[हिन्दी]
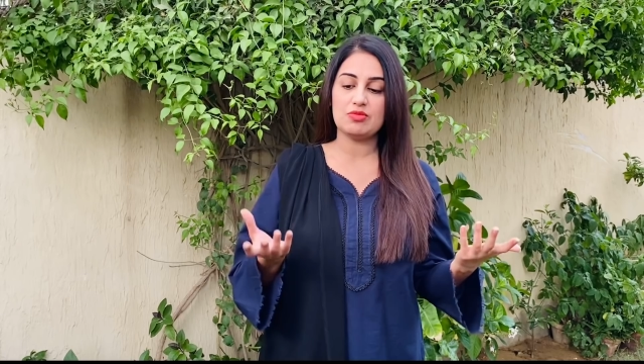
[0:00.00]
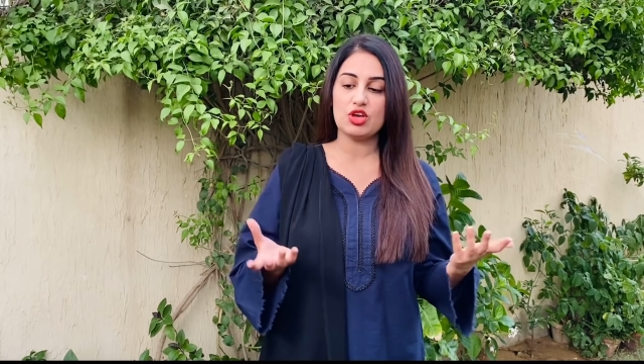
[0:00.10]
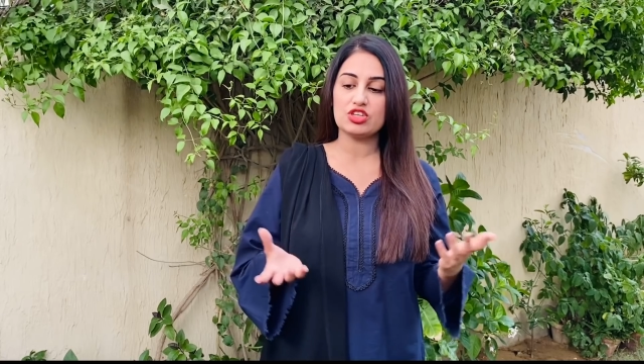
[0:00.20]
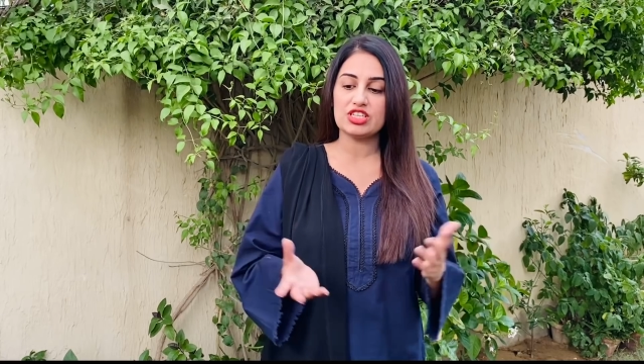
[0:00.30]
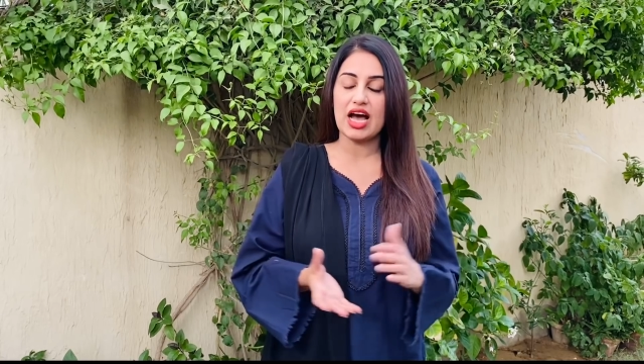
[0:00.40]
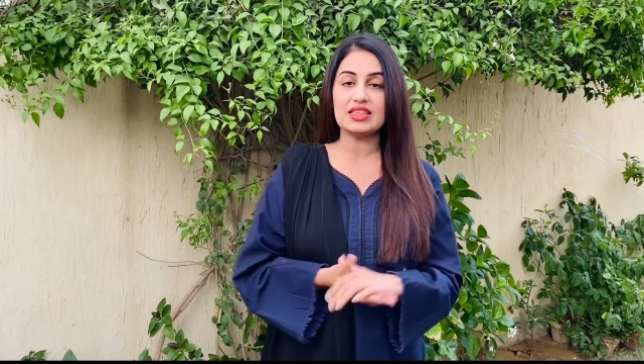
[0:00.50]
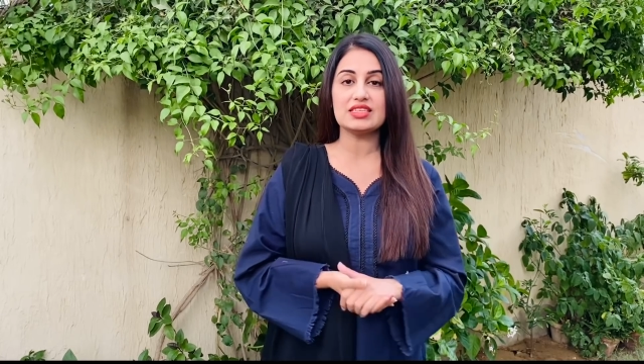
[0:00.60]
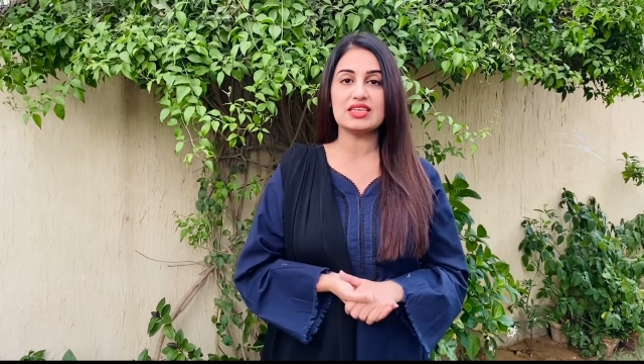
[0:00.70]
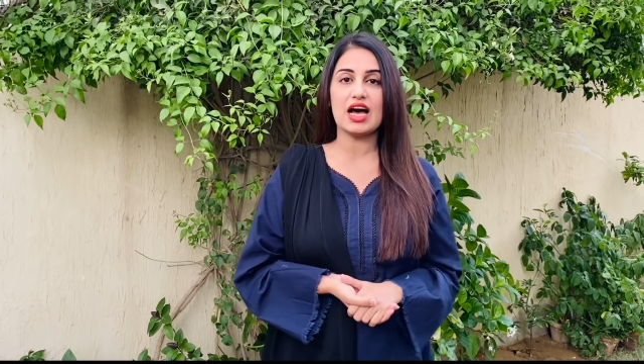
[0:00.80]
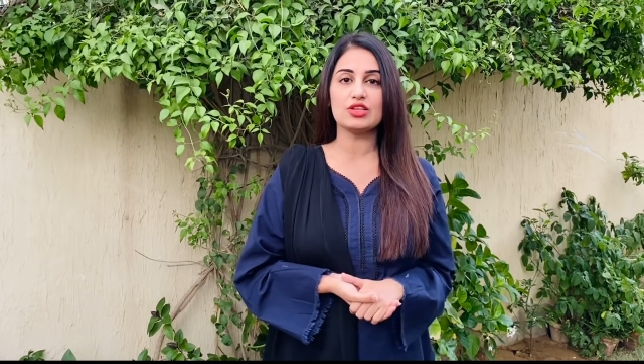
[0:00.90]
किए और साथ
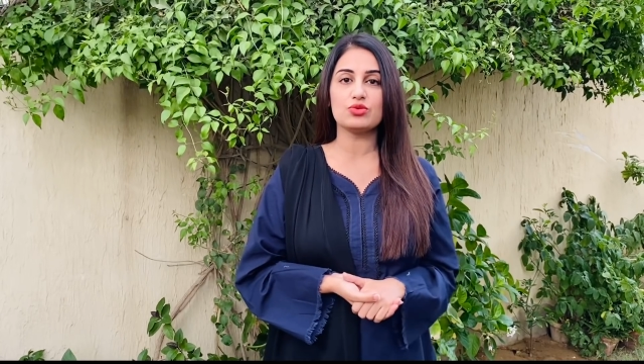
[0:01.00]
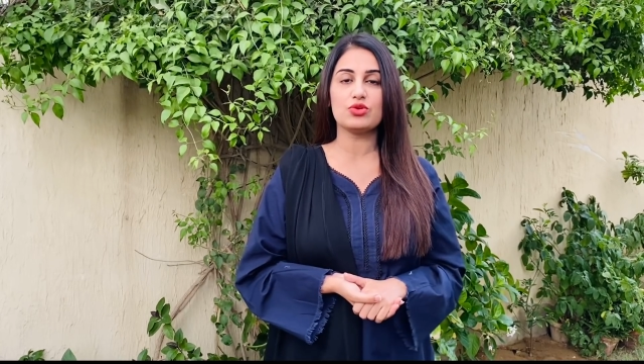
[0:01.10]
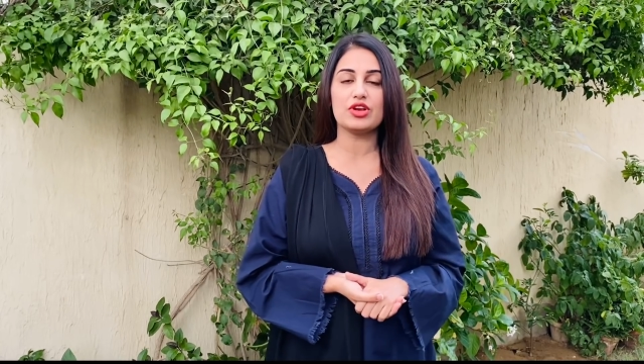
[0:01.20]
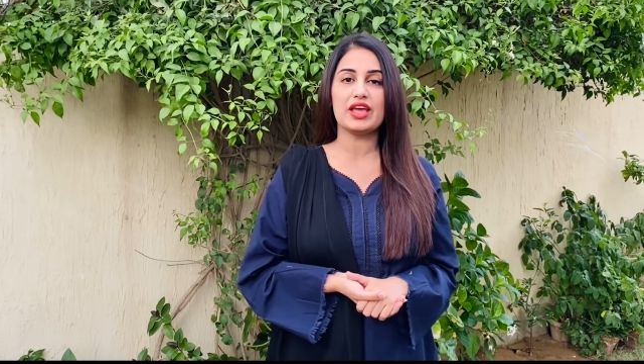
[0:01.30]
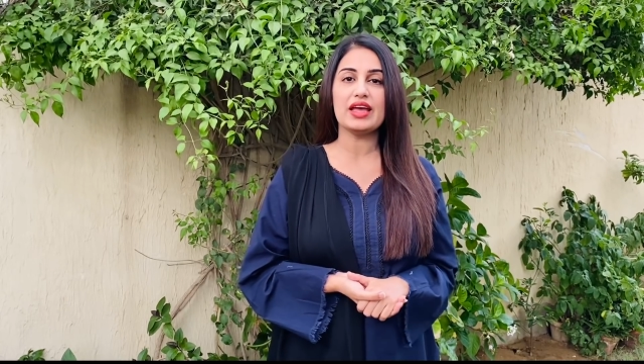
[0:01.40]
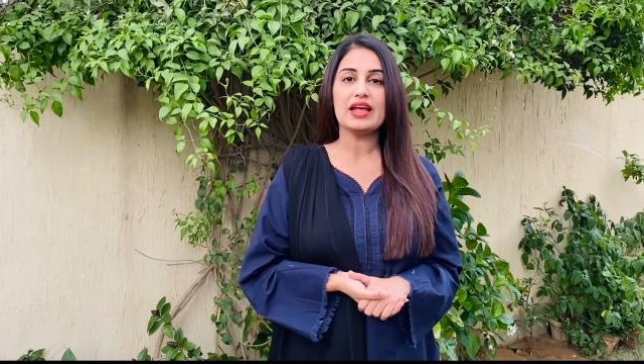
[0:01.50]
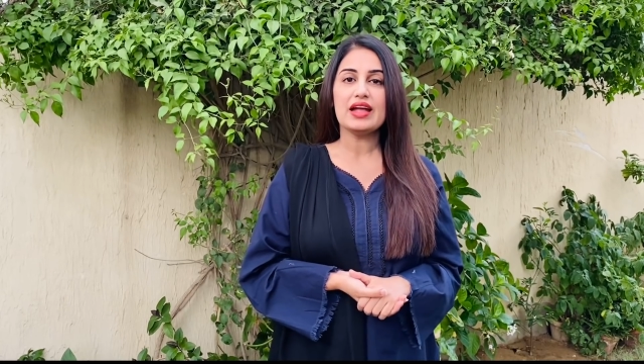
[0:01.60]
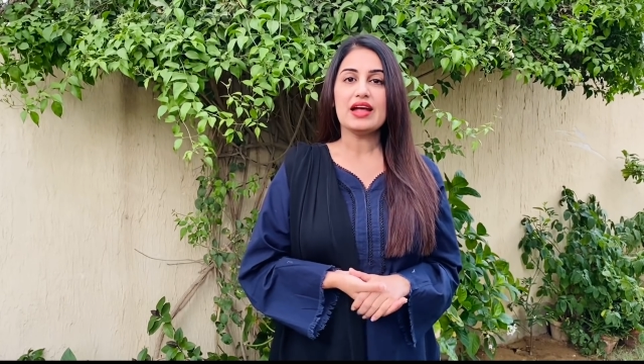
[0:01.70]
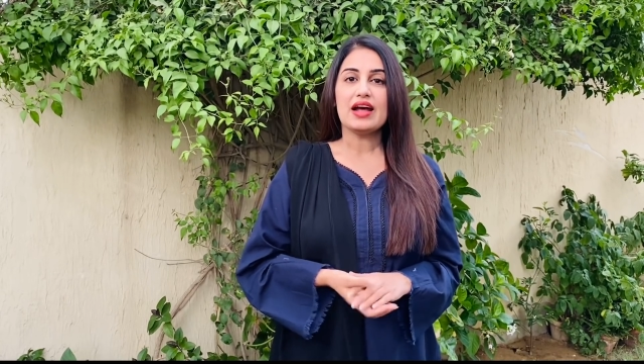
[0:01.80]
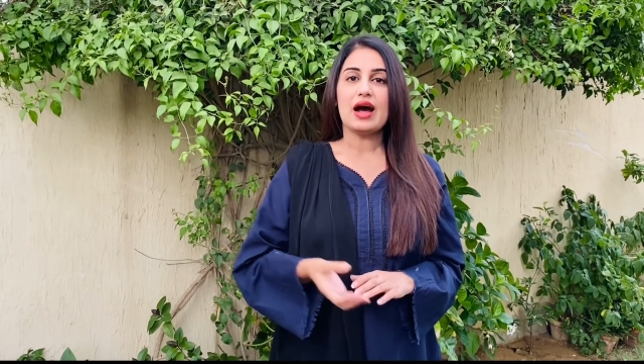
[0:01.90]
ही साथ उन्होंने
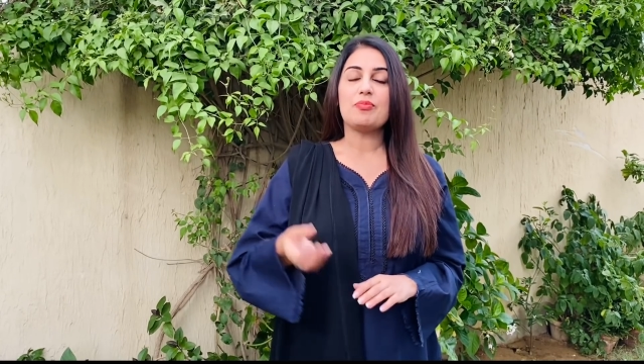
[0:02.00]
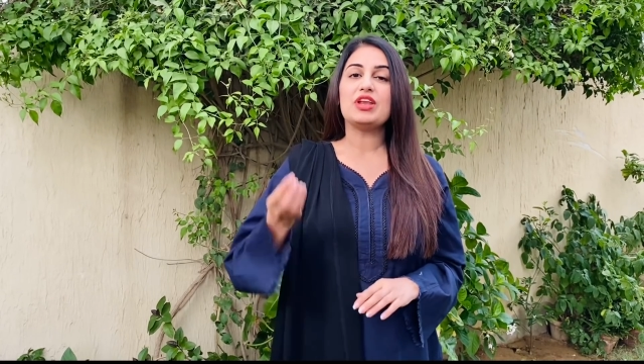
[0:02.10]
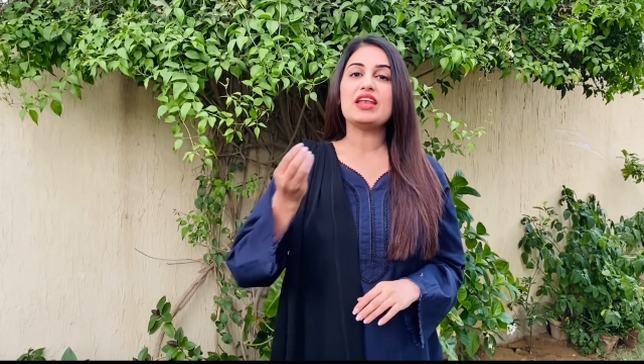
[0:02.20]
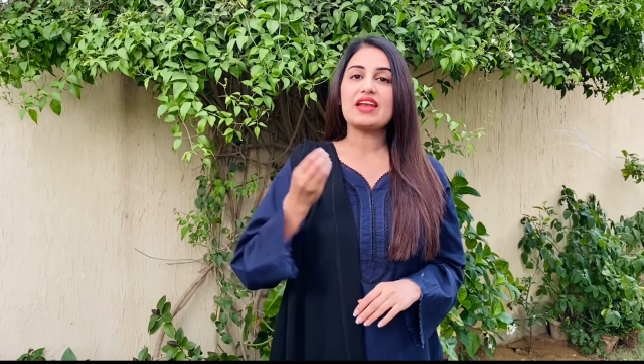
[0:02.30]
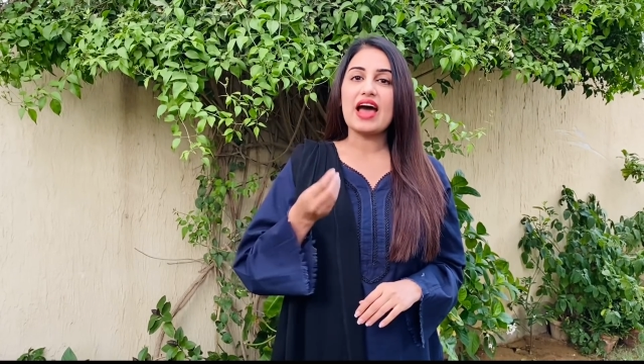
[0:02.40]
अपनी